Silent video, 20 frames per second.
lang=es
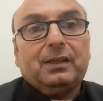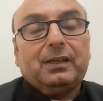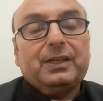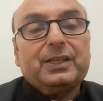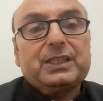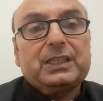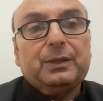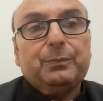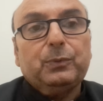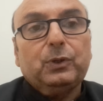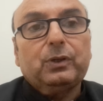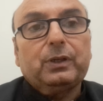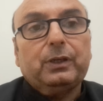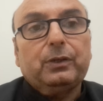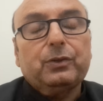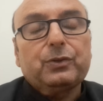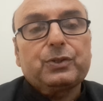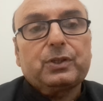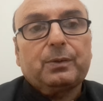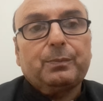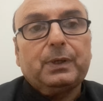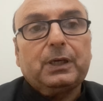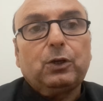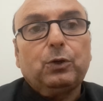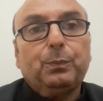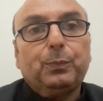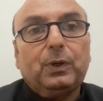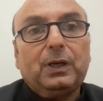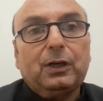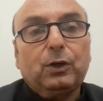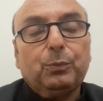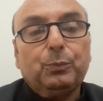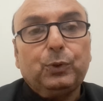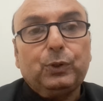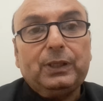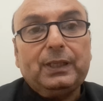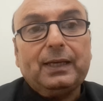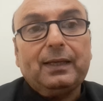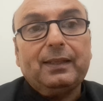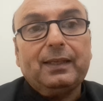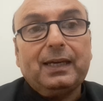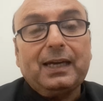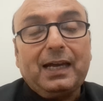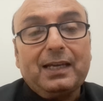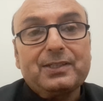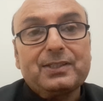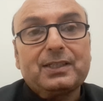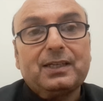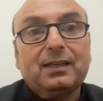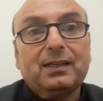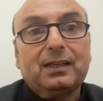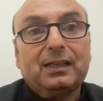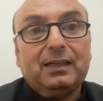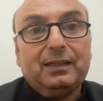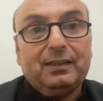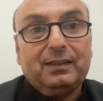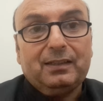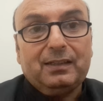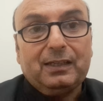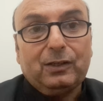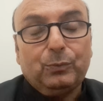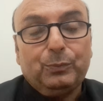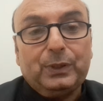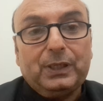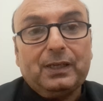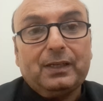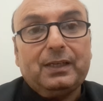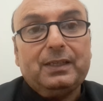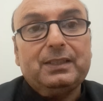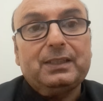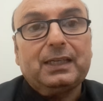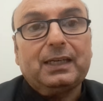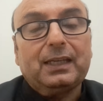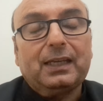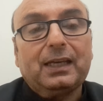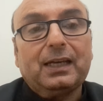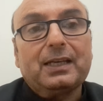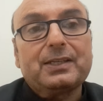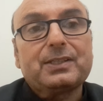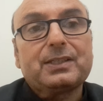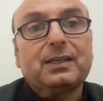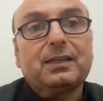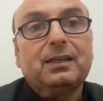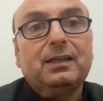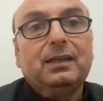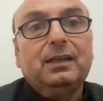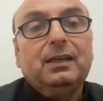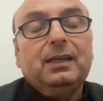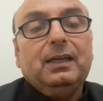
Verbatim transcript: Recemos, queridos hermanos, por la comunidad de Gaza, la comunidad cristiana de Gaza,